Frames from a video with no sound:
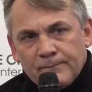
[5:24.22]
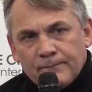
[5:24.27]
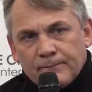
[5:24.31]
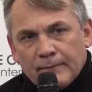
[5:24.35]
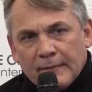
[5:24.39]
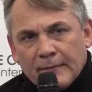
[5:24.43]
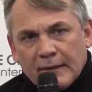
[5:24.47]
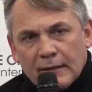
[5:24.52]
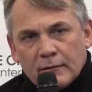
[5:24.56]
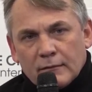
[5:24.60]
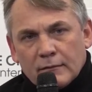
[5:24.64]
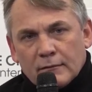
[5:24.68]

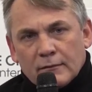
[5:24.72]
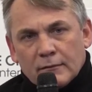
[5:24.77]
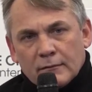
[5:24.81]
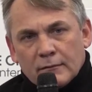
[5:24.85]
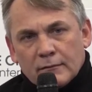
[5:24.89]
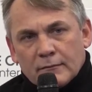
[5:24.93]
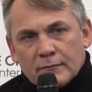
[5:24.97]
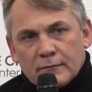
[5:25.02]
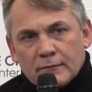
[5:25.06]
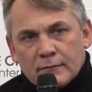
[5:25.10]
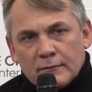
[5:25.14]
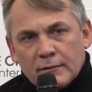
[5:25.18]

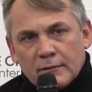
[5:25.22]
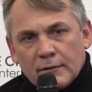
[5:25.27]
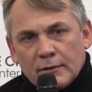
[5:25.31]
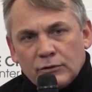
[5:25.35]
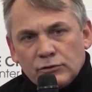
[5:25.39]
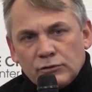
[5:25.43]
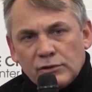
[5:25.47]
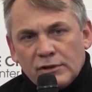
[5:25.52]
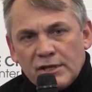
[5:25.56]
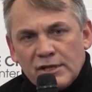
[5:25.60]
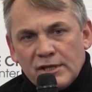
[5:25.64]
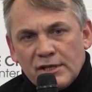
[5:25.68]

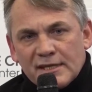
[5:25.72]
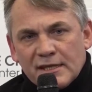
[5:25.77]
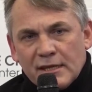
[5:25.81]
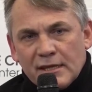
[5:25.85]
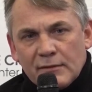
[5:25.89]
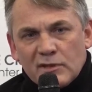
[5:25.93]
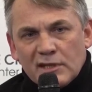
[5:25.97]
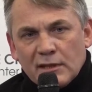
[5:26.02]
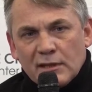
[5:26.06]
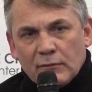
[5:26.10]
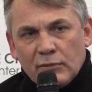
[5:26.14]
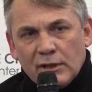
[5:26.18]

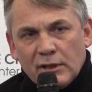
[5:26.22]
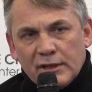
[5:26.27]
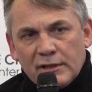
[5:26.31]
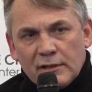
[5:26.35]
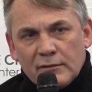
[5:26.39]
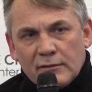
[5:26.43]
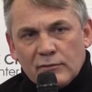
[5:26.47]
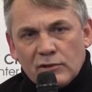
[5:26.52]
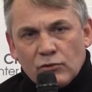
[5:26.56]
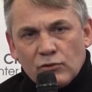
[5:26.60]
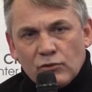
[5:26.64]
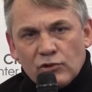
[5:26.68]
юридическим
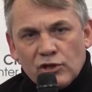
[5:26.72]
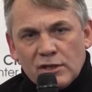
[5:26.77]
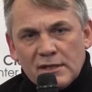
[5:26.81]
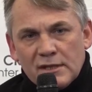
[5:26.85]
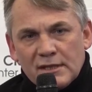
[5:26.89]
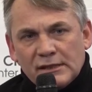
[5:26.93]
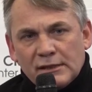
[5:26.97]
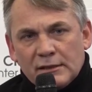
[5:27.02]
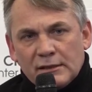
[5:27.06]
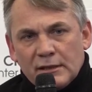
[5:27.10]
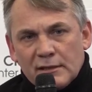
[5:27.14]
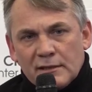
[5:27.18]
событием с
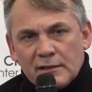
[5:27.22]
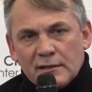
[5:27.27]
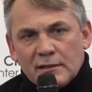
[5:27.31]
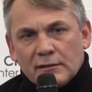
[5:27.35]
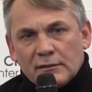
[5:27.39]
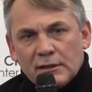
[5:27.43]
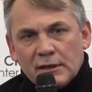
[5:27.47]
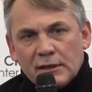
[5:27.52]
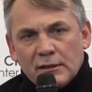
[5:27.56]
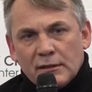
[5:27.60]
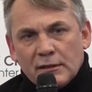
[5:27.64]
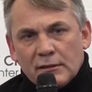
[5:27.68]
точки зрения
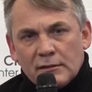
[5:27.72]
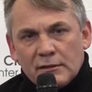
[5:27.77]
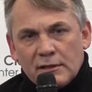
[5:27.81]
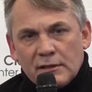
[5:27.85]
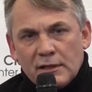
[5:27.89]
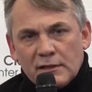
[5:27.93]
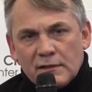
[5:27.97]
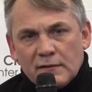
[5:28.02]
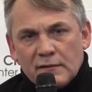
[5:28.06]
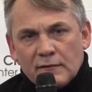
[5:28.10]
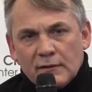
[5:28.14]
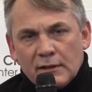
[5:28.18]
оценки
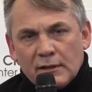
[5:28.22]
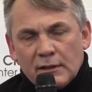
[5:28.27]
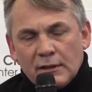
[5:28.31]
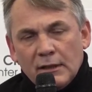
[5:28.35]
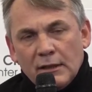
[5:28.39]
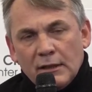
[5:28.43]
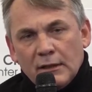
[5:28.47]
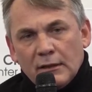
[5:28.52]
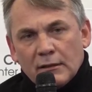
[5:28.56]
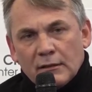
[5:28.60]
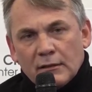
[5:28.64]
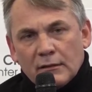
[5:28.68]

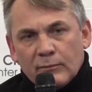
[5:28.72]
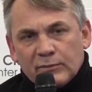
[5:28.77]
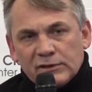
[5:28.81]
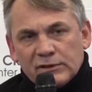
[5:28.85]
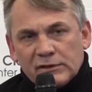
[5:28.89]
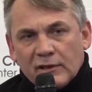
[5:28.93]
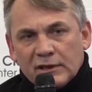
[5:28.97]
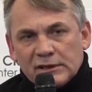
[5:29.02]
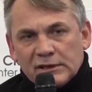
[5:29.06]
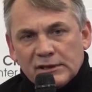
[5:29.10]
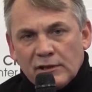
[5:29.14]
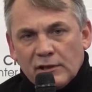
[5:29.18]
действий
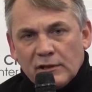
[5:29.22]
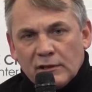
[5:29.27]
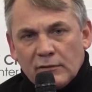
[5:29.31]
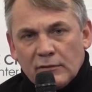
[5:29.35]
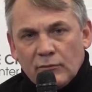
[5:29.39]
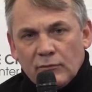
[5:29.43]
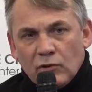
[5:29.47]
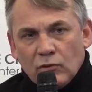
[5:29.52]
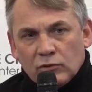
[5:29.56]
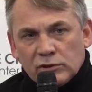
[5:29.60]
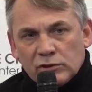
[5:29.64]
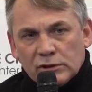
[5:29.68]

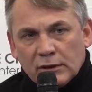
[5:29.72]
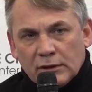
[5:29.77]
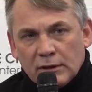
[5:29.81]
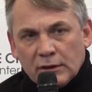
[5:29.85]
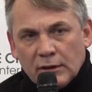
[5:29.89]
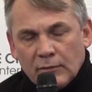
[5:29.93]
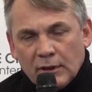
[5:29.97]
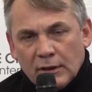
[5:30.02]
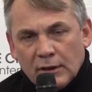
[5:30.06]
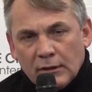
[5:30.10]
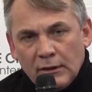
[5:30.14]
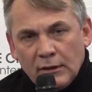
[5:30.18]
правоохранительными
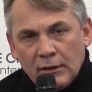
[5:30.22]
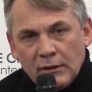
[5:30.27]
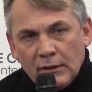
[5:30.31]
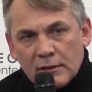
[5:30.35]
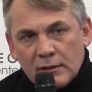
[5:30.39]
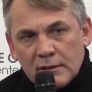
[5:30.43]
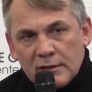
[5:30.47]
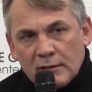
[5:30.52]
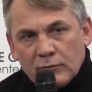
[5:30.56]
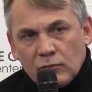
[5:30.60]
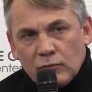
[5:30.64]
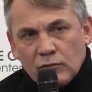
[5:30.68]
органами.
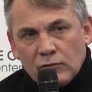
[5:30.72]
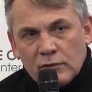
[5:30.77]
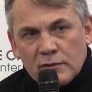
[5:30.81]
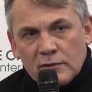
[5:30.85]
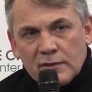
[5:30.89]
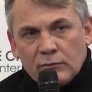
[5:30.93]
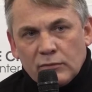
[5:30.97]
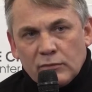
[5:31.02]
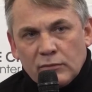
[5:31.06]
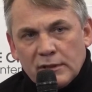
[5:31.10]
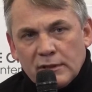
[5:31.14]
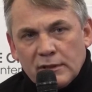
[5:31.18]

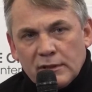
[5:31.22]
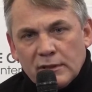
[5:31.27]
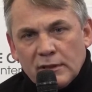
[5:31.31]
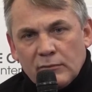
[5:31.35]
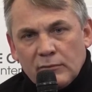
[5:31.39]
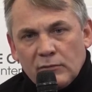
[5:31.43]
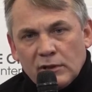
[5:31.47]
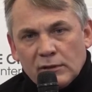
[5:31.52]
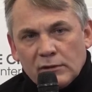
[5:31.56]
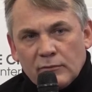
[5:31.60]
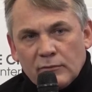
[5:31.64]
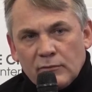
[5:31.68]
Само
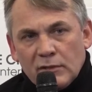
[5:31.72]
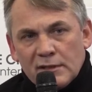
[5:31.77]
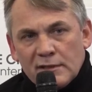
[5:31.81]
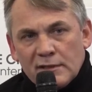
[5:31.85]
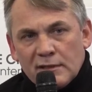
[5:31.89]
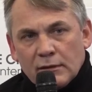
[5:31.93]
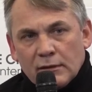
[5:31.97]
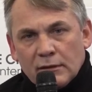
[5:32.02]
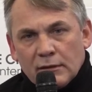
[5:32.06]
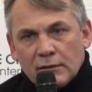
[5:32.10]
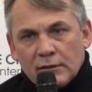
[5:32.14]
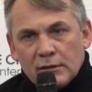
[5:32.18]
событие имело
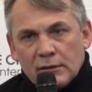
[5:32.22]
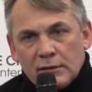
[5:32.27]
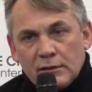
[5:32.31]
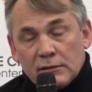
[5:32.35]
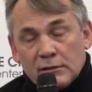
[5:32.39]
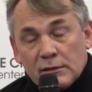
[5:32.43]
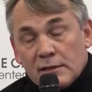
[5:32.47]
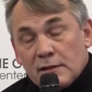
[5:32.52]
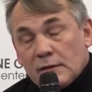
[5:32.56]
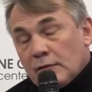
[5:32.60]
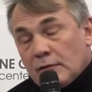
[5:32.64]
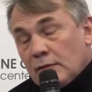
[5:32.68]
место
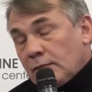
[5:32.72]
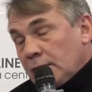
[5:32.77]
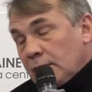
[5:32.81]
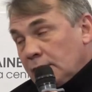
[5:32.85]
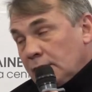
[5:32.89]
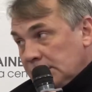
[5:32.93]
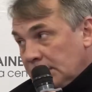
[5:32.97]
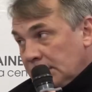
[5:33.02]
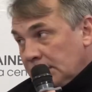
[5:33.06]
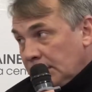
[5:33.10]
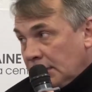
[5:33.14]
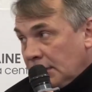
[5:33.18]
11
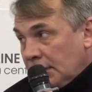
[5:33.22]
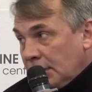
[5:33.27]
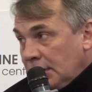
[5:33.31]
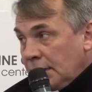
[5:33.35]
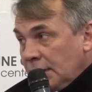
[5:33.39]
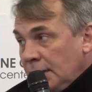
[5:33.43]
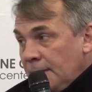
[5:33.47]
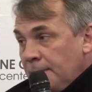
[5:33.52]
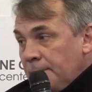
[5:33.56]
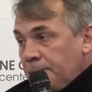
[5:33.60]
февраля.